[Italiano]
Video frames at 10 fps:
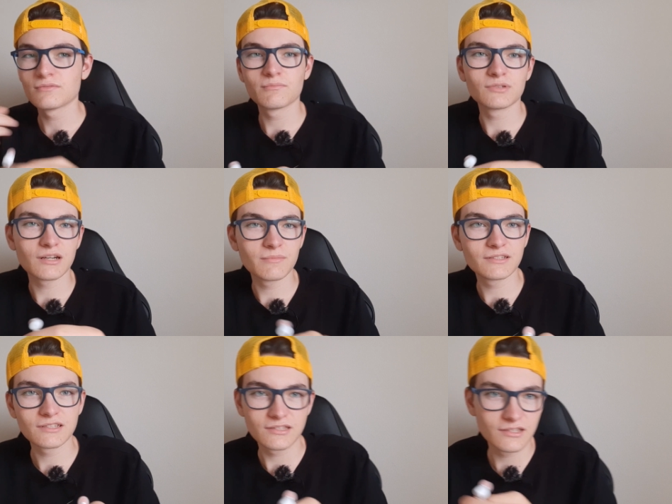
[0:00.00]
potrebbe
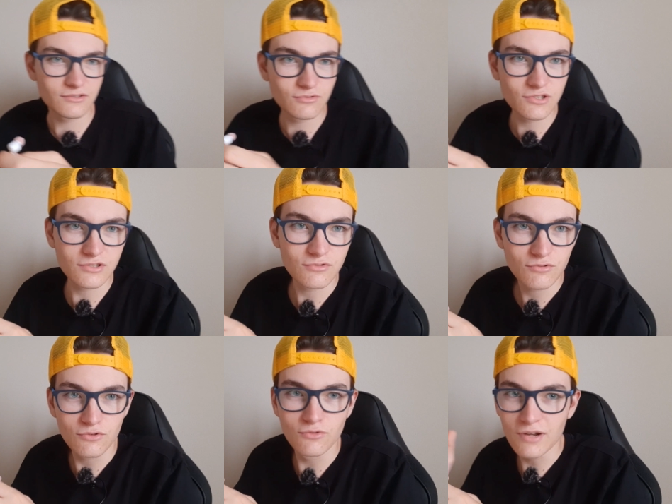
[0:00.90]
essere successo
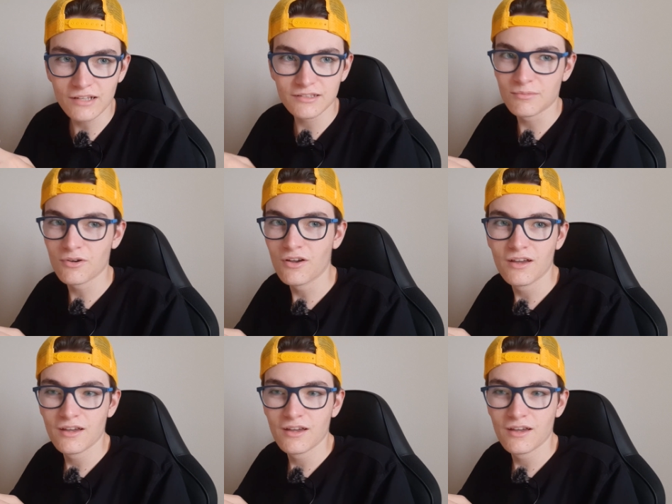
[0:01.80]
tutto in un attimo,